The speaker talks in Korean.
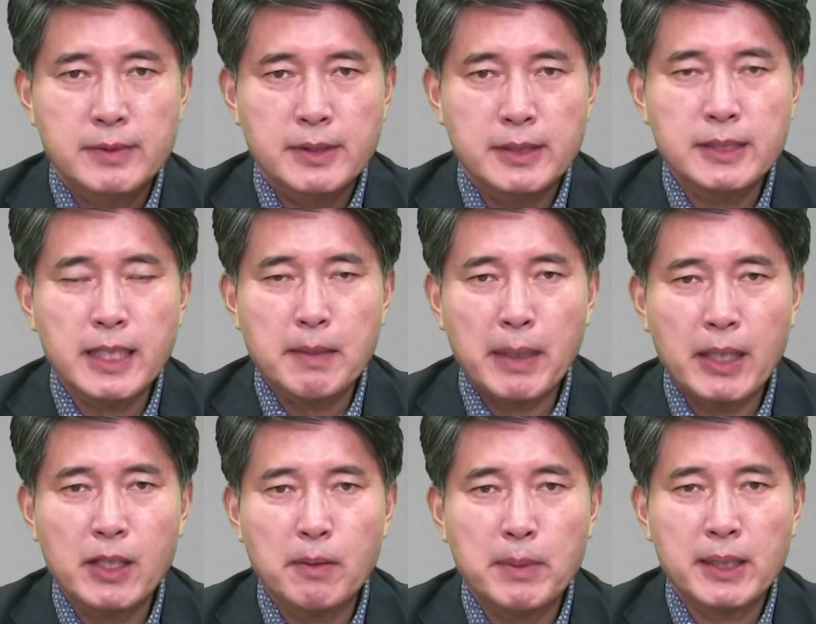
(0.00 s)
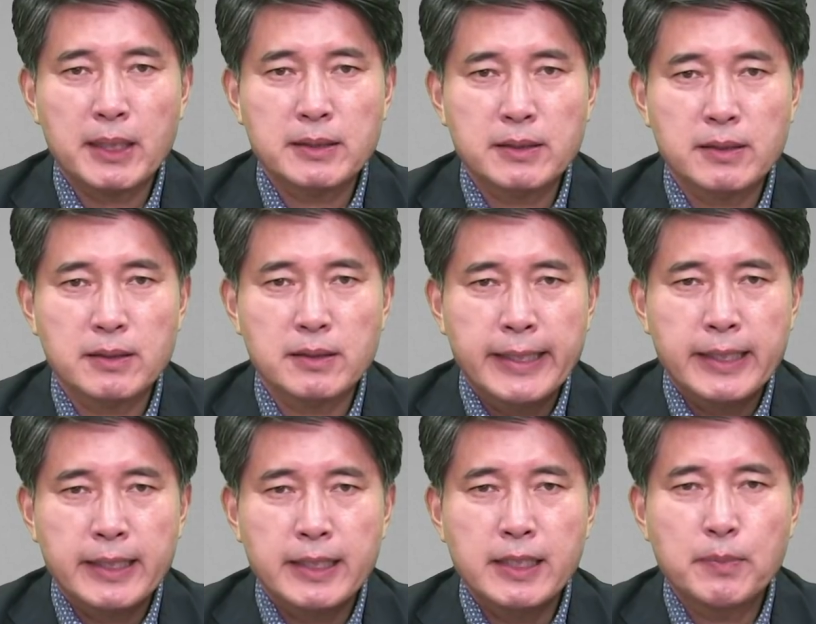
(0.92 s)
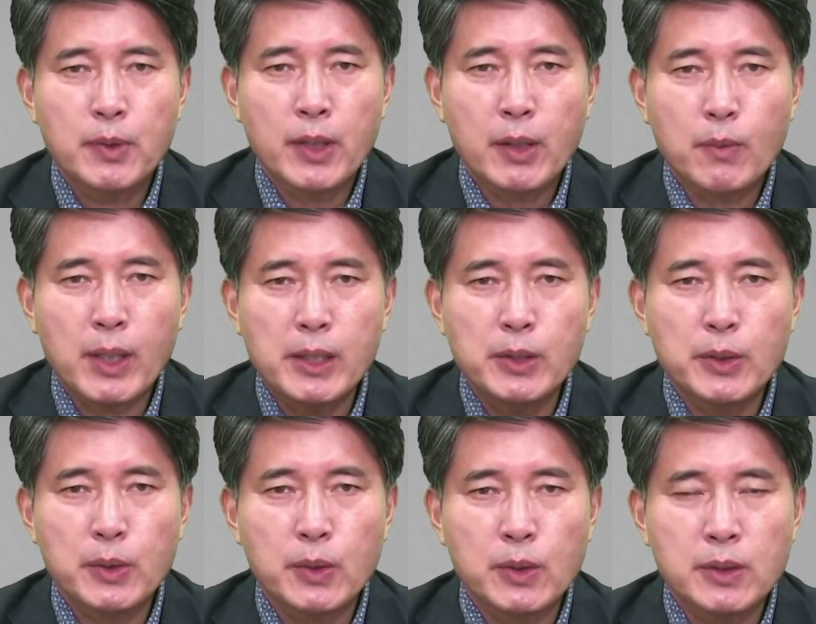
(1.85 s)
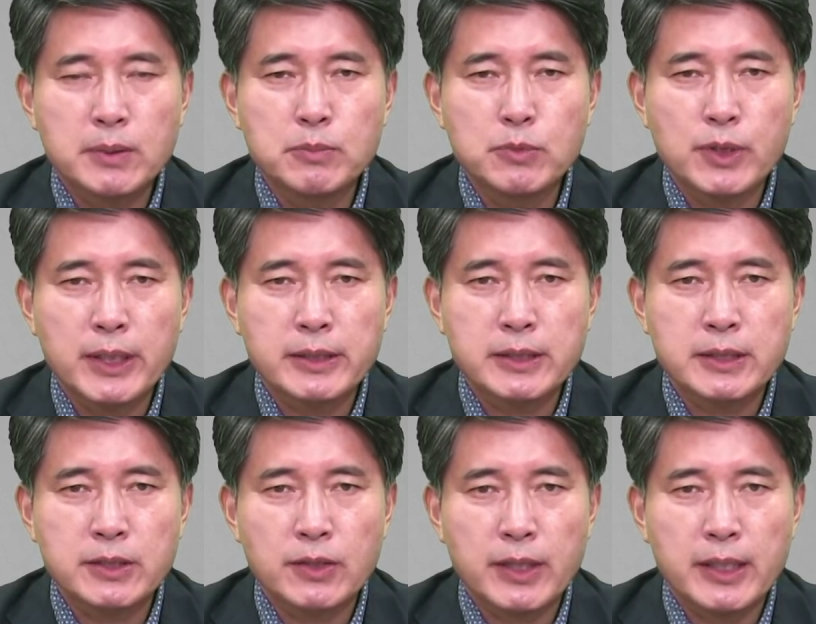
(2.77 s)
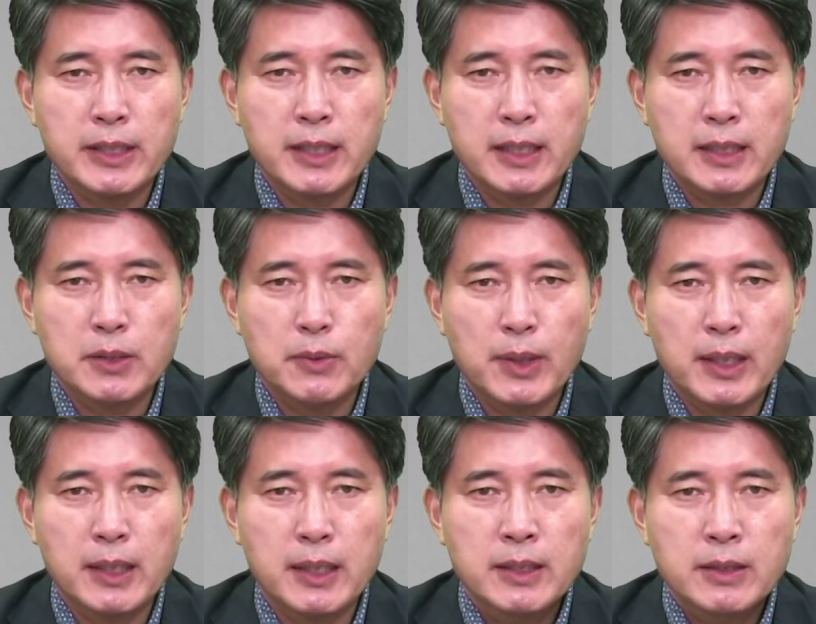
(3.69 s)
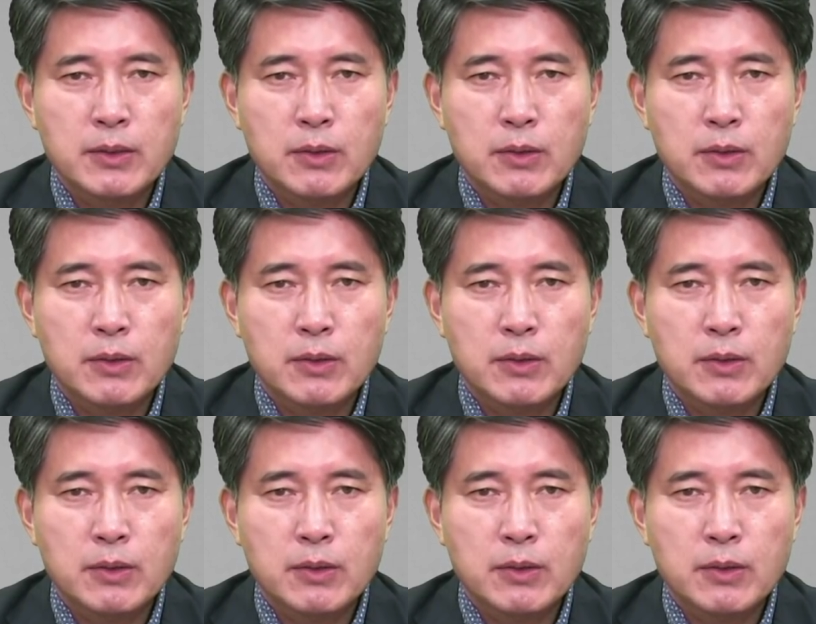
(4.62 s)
이제 발령받아서 일본의 관료로 근무한 시절의 이야기와